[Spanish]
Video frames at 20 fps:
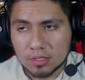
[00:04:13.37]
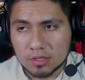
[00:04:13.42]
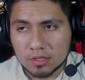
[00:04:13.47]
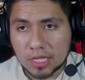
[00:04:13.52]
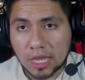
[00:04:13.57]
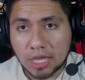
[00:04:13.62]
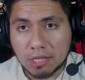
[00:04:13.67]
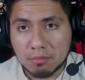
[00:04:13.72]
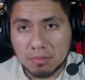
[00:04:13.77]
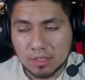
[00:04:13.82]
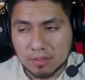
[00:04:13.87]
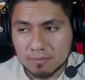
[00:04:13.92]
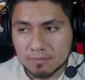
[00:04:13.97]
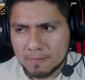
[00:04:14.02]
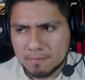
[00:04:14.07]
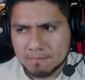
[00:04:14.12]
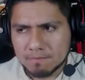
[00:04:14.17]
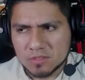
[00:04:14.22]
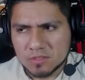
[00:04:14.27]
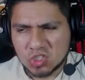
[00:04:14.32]
timing.
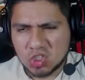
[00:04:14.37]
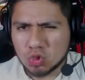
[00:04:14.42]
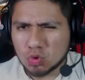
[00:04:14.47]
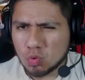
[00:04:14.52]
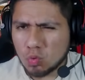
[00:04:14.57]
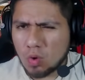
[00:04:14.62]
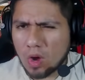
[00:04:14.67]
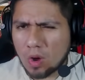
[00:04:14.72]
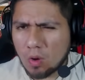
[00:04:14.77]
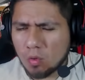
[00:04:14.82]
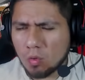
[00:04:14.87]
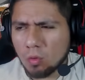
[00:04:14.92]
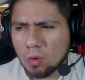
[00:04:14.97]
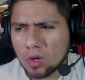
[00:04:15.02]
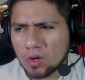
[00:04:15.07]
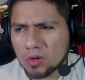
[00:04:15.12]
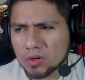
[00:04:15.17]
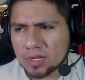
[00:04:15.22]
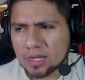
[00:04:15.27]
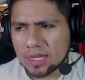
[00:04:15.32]
Si tú a un
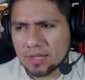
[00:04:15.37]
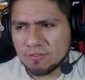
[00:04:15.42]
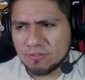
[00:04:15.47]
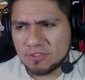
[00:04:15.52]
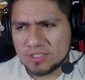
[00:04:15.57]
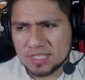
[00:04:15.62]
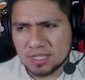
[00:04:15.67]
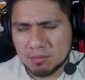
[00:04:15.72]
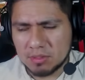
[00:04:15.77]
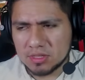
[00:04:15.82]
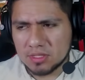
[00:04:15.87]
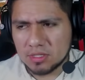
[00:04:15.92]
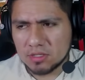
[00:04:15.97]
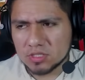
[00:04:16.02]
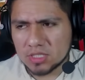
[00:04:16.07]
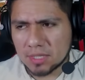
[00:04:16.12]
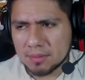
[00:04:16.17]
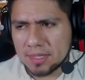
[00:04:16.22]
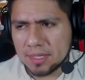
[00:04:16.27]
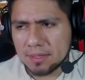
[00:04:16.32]
jugador que físicamente no
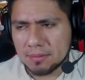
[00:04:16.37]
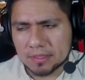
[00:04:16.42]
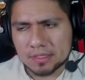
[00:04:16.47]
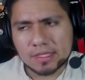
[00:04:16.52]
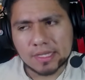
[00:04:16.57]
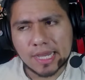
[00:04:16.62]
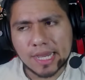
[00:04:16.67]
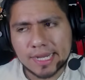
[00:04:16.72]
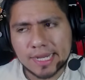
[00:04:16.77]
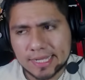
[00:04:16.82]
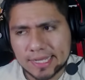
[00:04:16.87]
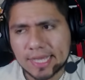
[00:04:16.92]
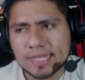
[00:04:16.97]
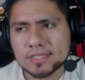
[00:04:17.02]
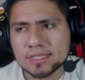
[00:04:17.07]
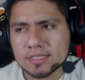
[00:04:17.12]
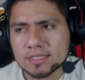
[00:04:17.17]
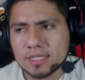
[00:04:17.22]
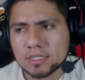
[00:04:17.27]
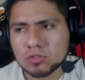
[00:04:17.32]
está bien, ya en
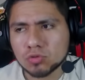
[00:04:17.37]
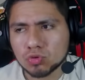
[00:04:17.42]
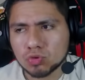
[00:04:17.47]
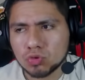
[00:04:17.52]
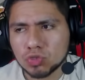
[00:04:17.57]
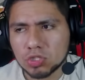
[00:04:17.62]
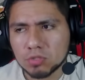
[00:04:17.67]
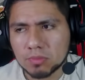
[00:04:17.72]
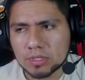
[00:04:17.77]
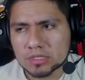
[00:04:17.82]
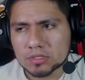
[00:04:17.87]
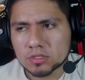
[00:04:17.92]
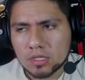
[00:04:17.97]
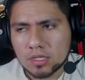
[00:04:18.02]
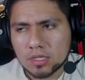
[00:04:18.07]
edad, está en sus últimas,